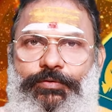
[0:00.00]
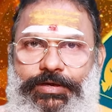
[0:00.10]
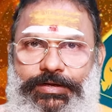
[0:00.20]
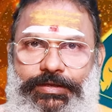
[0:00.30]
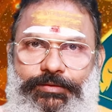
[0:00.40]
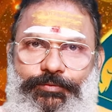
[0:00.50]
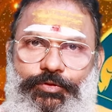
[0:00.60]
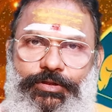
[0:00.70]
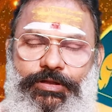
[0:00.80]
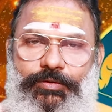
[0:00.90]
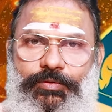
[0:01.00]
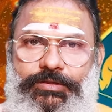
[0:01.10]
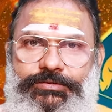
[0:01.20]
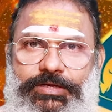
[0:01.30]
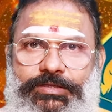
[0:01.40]
వక్రగతి పొందినా కూడా
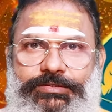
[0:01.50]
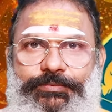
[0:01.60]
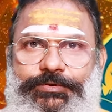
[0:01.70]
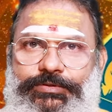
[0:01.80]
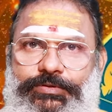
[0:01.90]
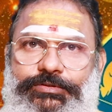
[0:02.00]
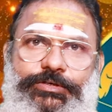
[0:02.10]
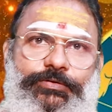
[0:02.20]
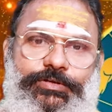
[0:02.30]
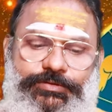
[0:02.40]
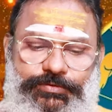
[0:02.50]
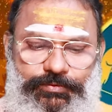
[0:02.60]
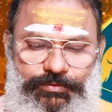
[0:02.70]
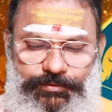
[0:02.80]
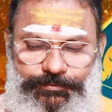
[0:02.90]
చాలా సమస్యలు వచ్చే అవకాశం
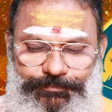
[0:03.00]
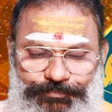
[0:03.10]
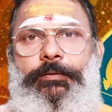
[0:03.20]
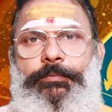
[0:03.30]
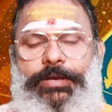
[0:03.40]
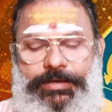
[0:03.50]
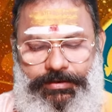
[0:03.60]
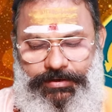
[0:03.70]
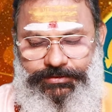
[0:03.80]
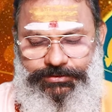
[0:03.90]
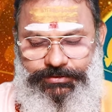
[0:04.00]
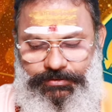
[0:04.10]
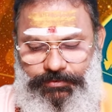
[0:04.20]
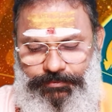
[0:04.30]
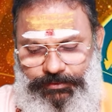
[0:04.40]
ఉంటుంది మకర
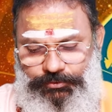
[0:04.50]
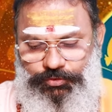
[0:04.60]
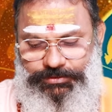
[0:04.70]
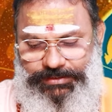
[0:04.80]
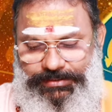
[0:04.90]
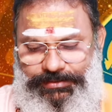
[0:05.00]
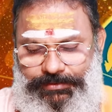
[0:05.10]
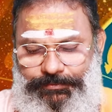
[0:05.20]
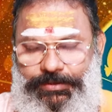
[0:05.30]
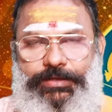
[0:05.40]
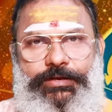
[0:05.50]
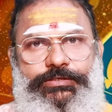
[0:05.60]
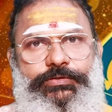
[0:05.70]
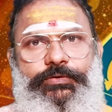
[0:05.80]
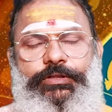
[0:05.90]
రాశిలో మనం చూసినట్లయితే మకర
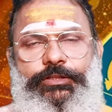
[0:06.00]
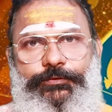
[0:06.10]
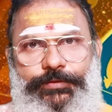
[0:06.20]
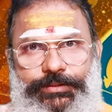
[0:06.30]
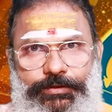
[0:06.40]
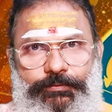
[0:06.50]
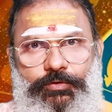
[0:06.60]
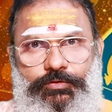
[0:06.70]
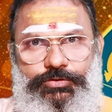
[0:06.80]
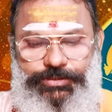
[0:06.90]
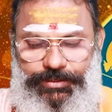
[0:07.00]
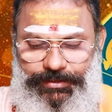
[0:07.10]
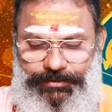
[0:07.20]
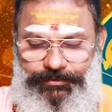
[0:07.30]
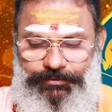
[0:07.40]
రాశి నుండి ద్వితీయంలో శని